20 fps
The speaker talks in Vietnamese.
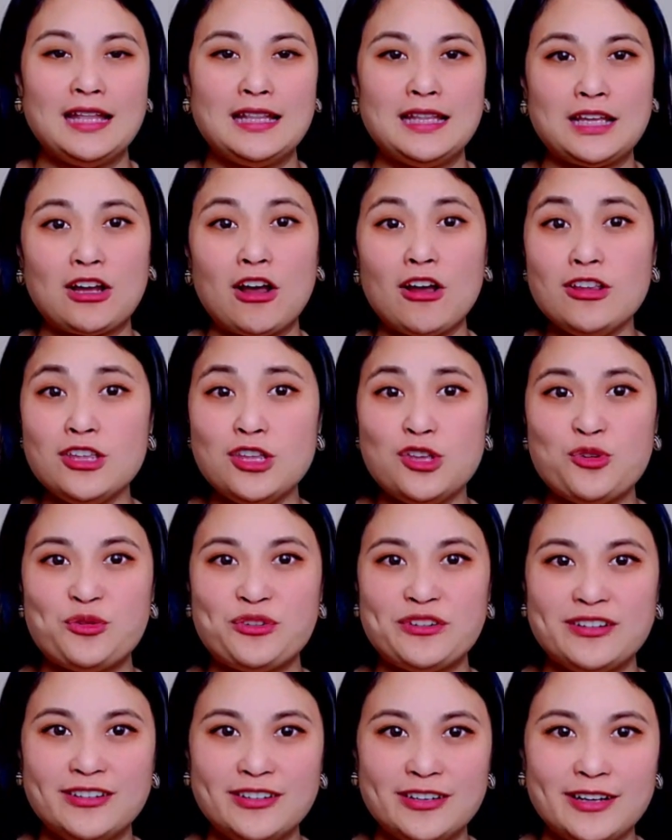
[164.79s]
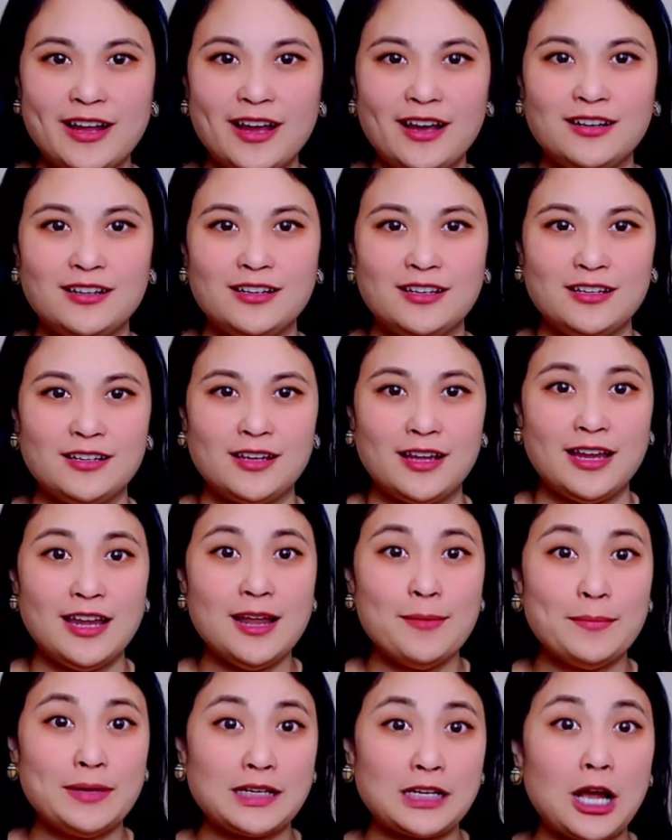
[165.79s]
Thì có nhiều người đó, người nghĩ
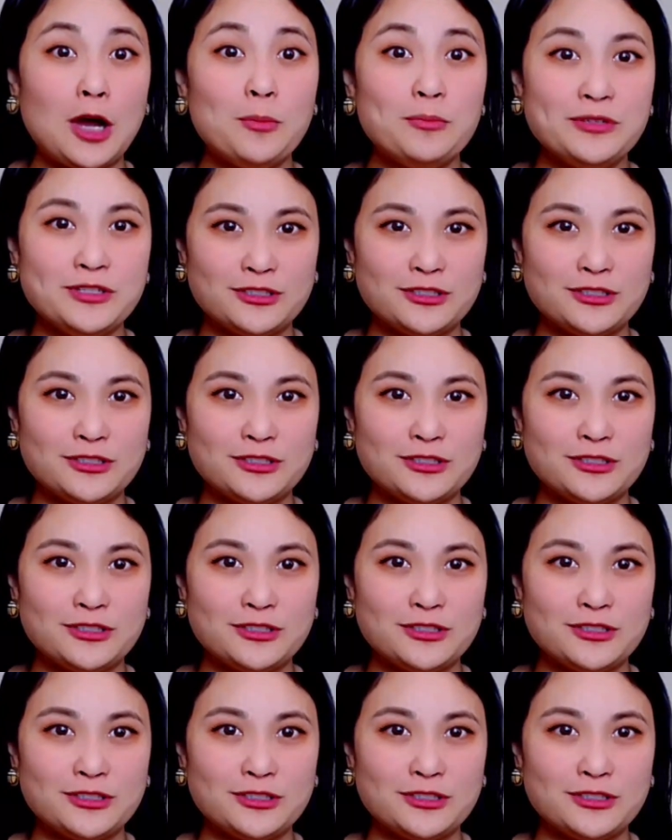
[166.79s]
là mình không